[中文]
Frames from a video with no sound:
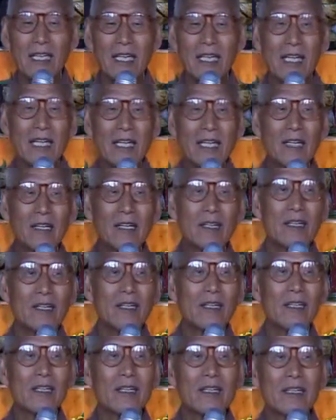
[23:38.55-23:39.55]
那个
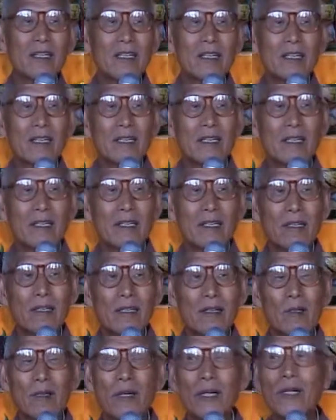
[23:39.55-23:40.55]

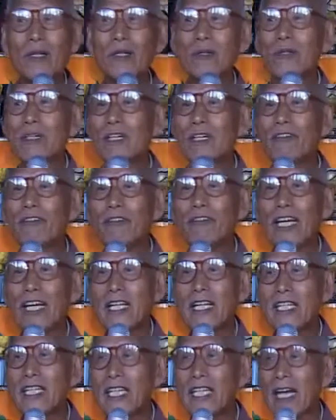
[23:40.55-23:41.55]
空中的
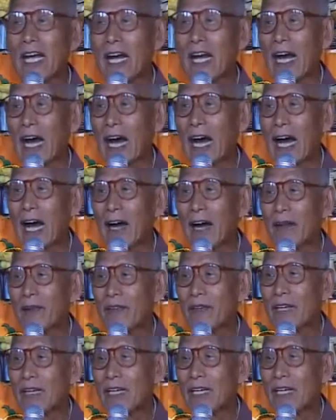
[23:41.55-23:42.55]
飞禽啊。
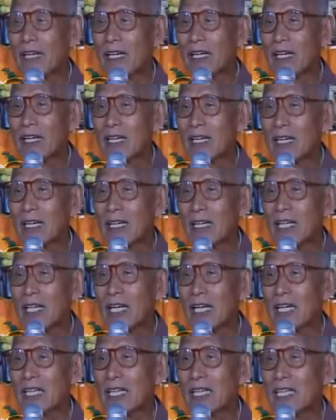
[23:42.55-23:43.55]

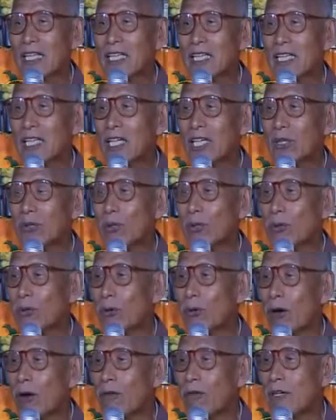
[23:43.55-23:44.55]
也是地水
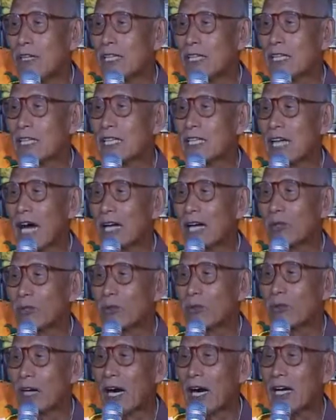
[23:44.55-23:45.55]
火风四大
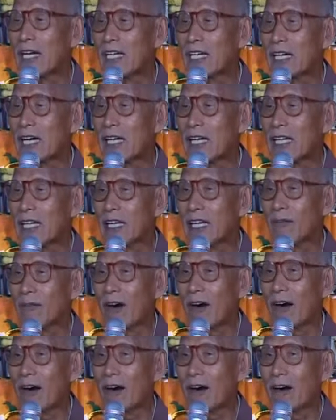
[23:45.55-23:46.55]
组合而成的，
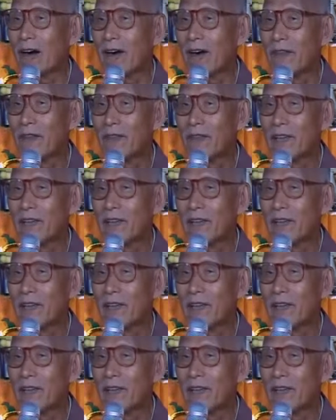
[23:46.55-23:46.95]
不？